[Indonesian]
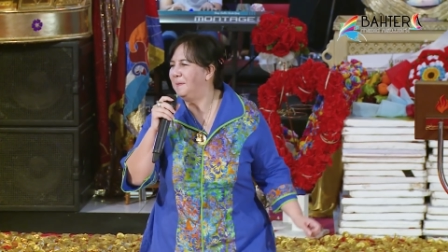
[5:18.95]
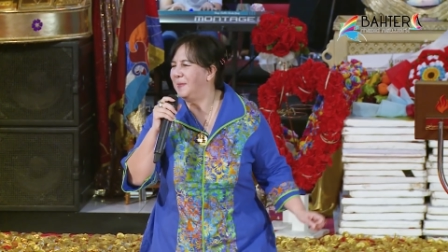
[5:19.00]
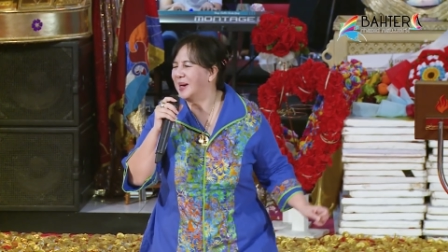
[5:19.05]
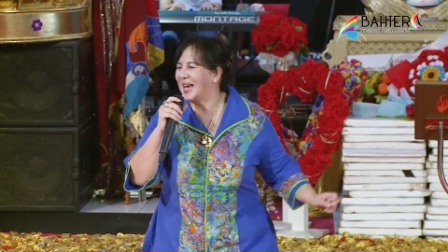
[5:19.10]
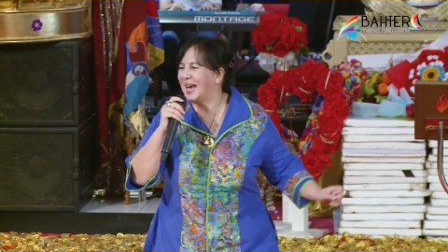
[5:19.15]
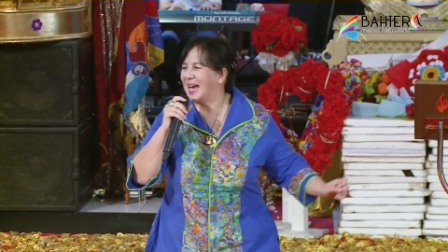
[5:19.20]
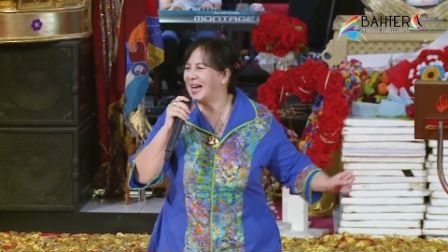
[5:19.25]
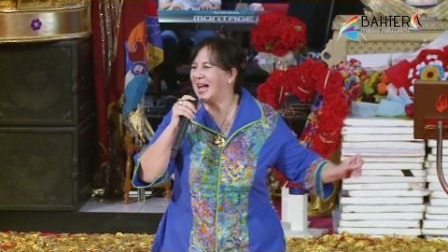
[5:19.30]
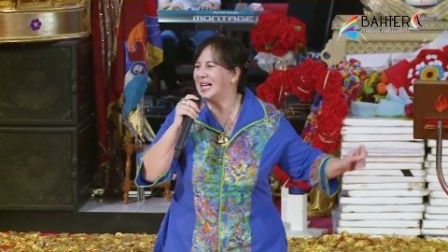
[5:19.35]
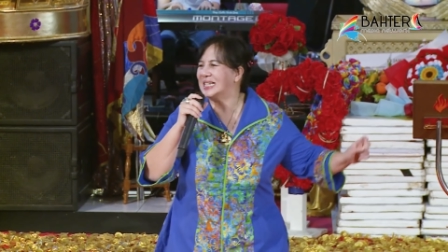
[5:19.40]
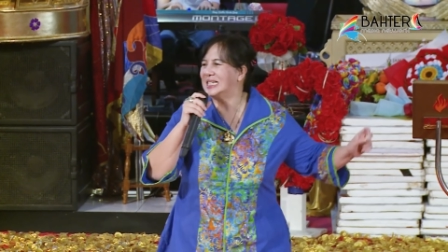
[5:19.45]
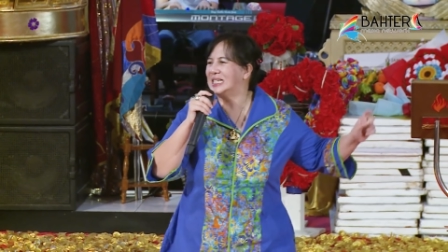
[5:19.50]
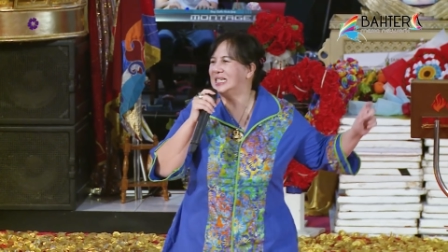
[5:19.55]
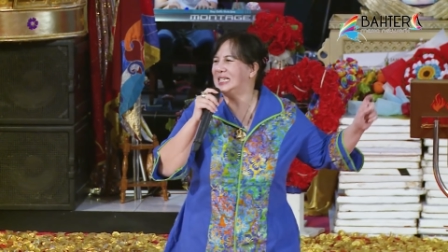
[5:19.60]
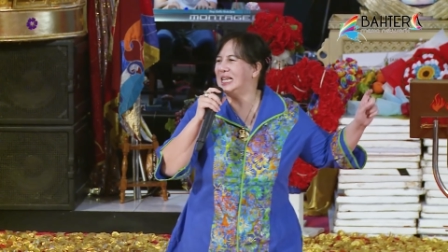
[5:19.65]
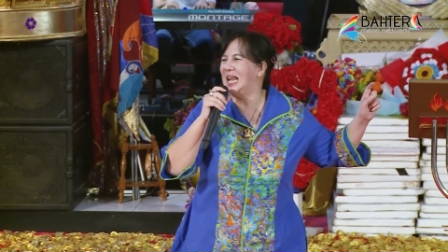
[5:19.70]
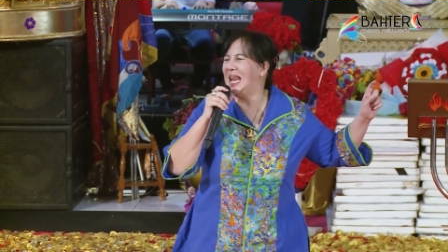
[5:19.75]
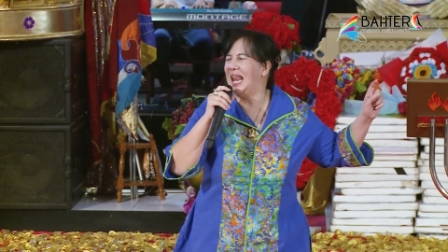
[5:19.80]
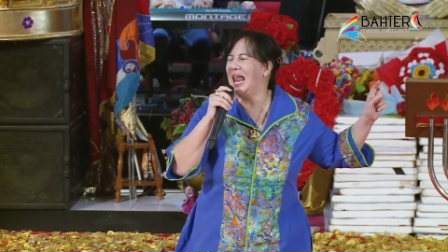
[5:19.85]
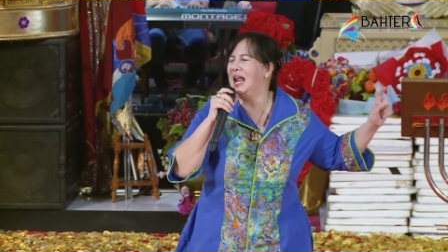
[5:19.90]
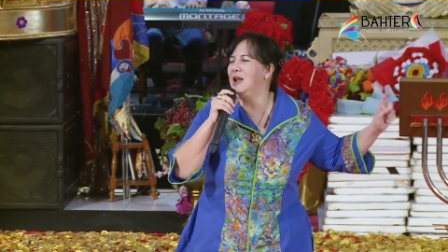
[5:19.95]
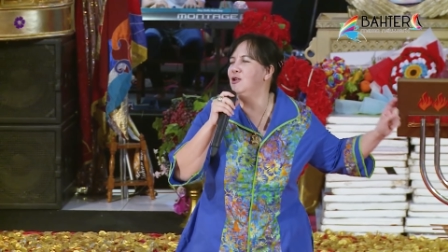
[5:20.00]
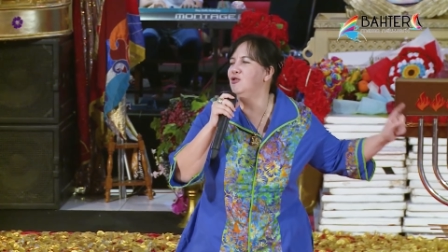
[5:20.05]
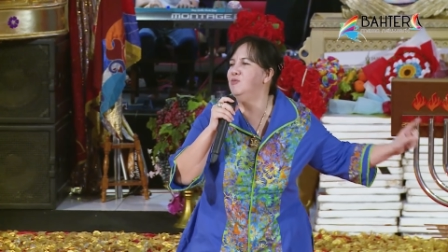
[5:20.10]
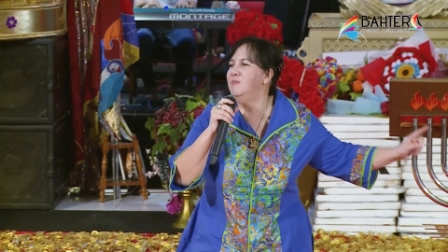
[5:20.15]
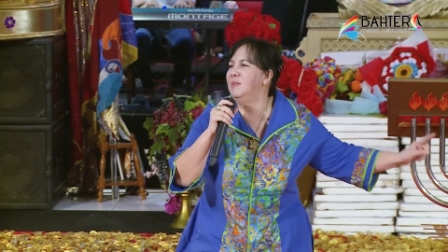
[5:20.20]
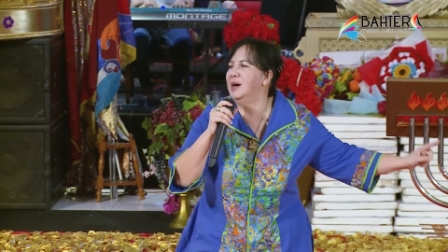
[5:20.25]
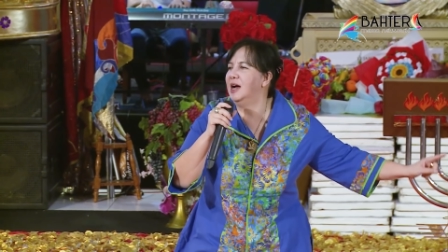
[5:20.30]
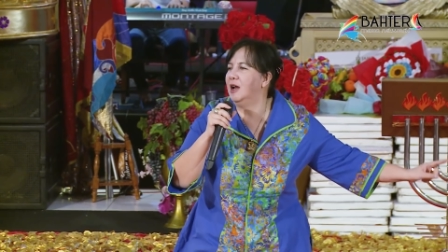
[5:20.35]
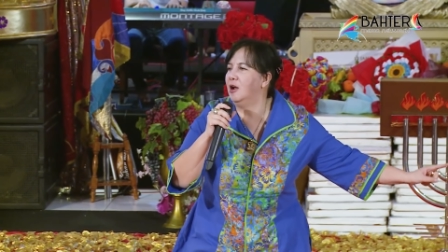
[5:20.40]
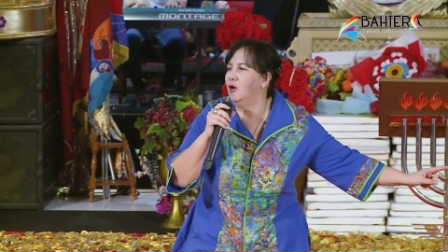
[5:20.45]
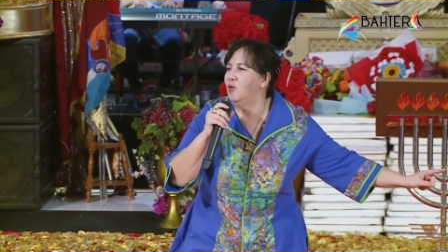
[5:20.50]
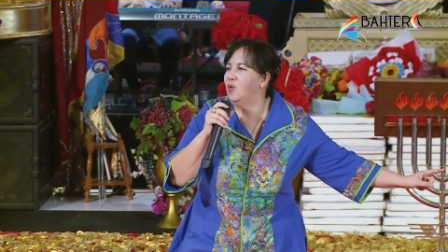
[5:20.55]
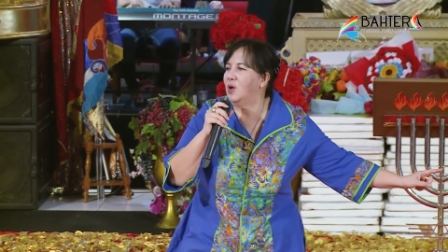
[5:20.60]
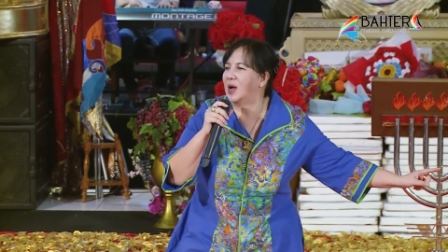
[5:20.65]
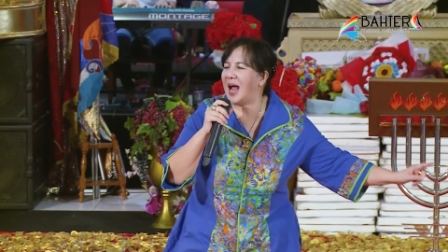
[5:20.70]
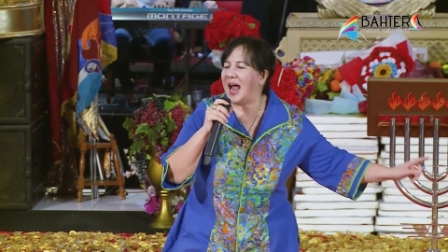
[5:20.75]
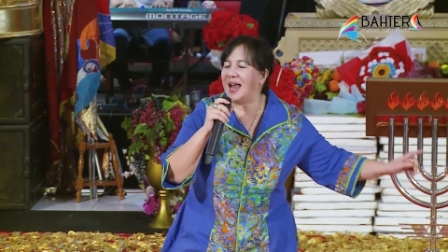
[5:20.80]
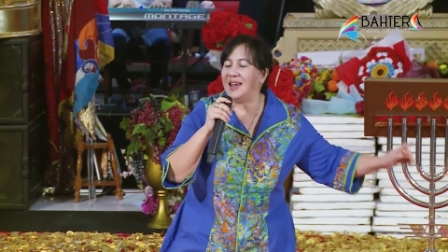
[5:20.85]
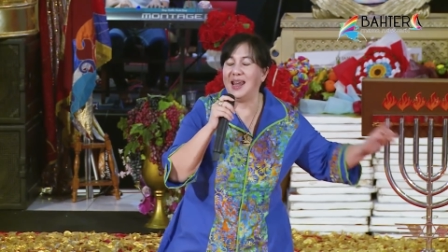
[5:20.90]
mereka selalu
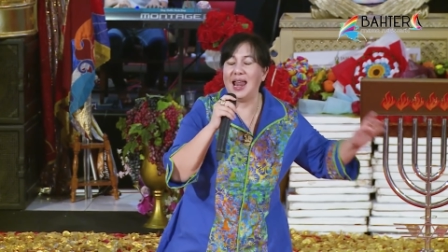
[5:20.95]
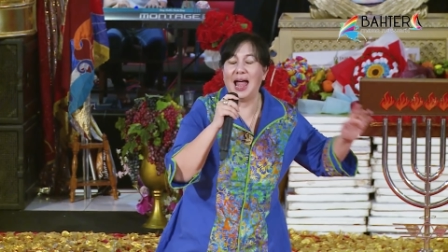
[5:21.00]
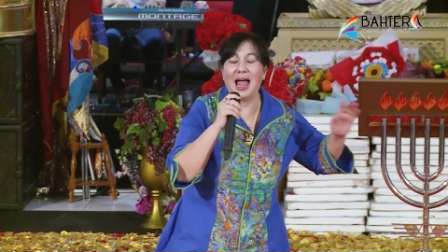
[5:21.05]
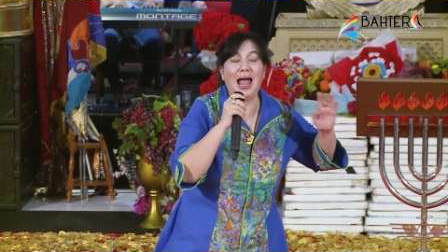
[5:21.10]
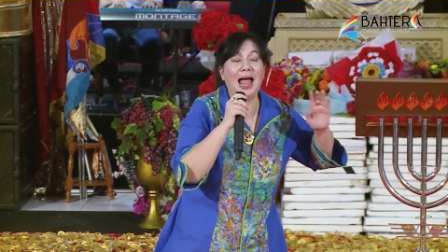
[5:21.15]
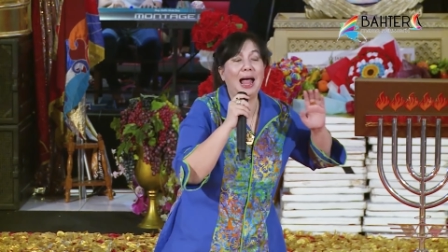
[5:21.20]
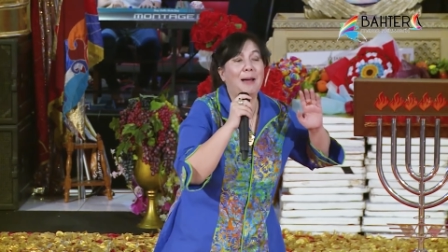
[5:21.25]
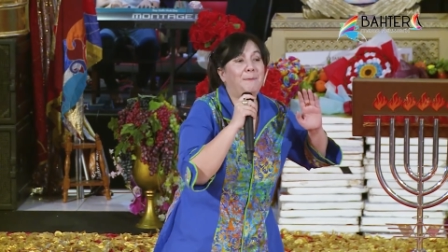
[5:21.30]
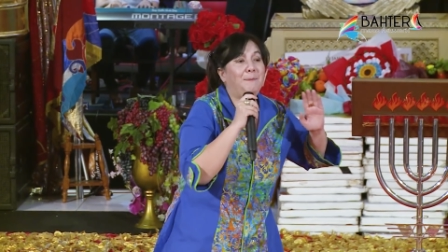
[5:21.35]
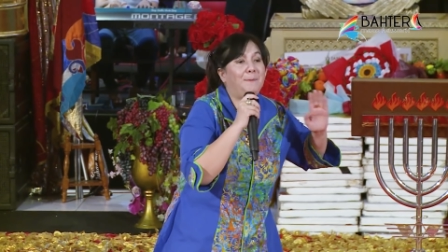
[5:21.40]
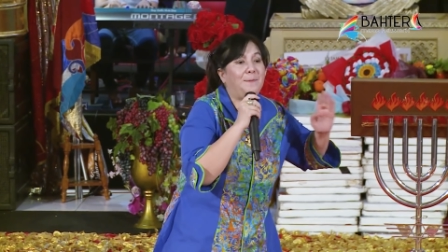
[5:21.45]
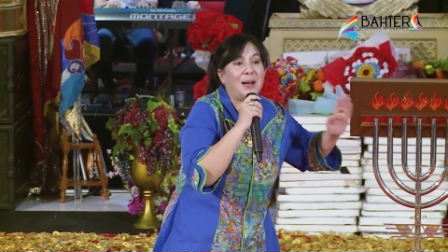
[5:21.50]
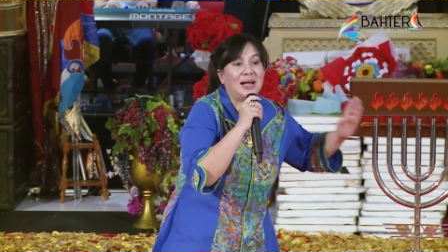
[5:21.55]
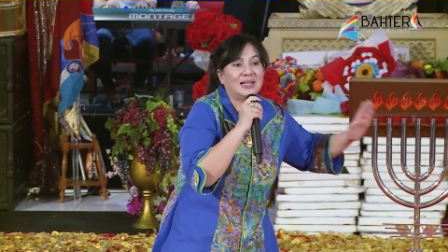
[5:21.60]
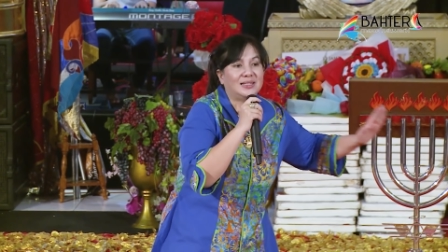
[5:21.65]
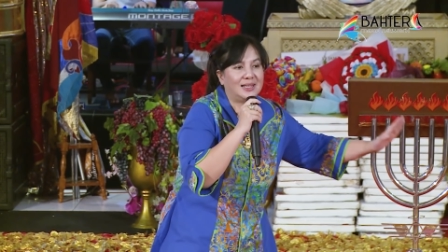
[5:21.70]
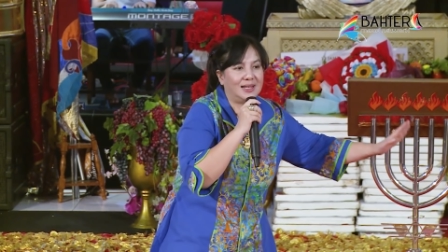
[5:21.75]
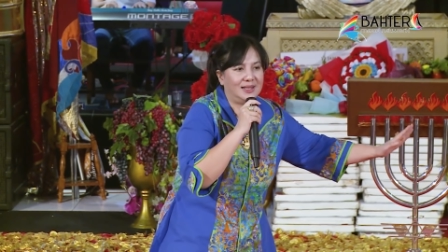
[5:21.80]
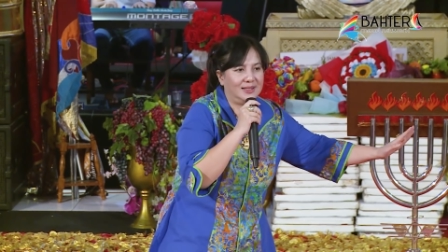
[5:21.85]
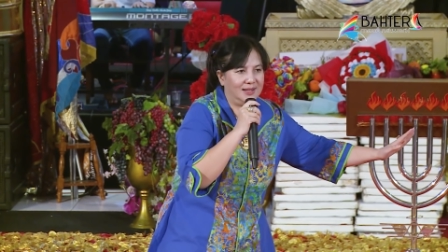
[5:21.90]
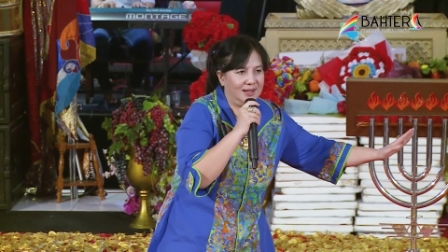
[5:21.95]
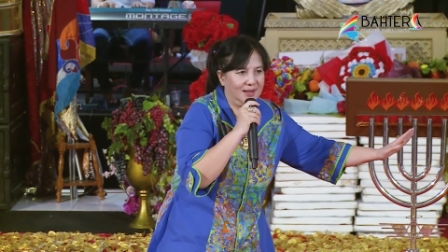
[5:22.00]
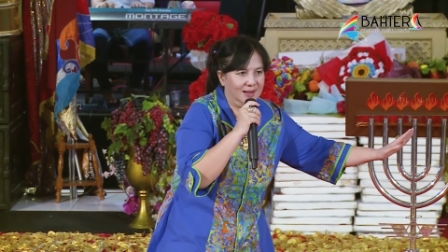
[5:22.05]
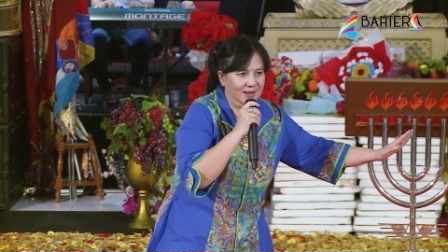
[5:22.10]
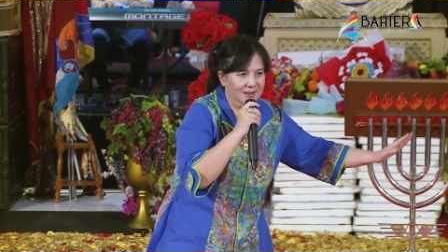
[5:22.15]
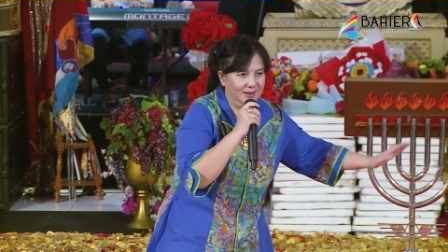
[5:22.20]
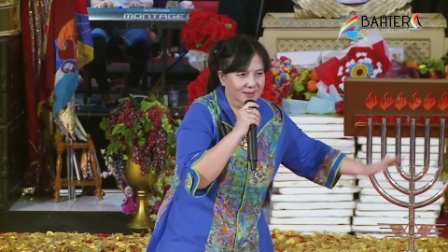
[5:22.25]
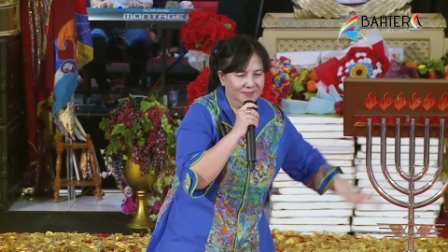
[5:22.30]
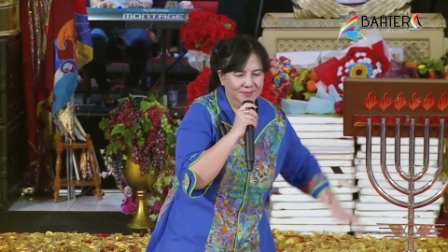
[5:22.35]
mengeluhkan apa saja.